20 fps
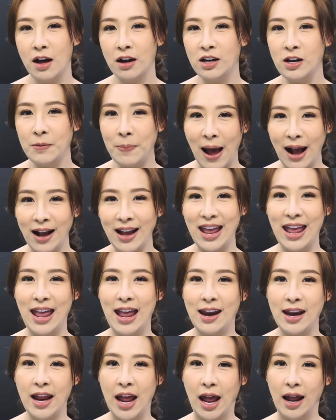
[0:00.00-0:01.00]
คือพรรค A
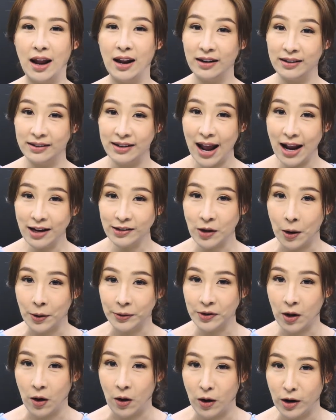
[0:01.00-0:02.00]
เนี่ยได้ส
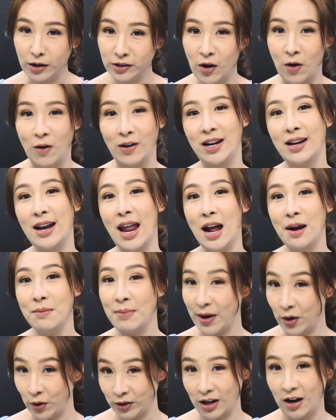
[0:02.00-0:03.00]
ส2ที่นั่ง
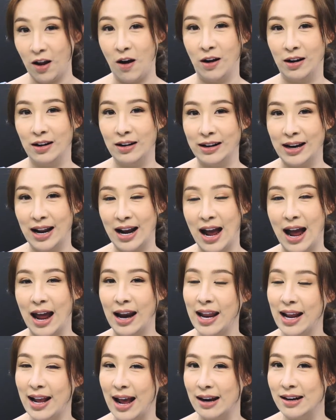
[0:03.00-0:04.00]
มาโดยตลอดเลยนะคะ
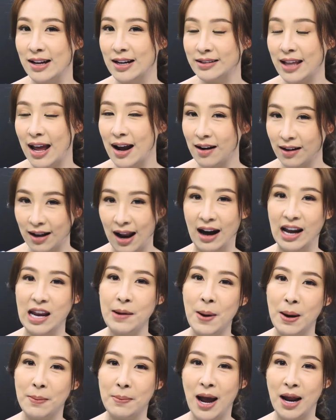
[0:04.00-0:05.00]
ในการเลือกตั้งครั้ง
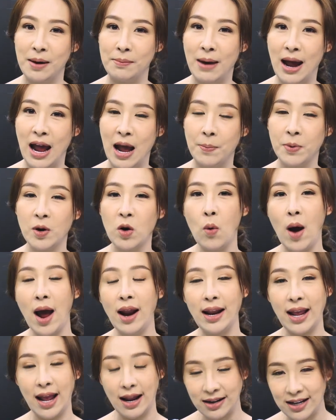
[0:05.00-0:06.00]
ที่ผ่านๆมาเพราะว่า
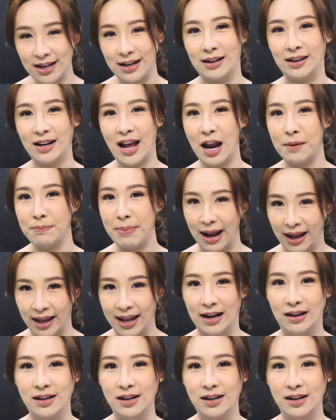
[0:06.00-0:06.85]
ในอดีตการแบ่งเข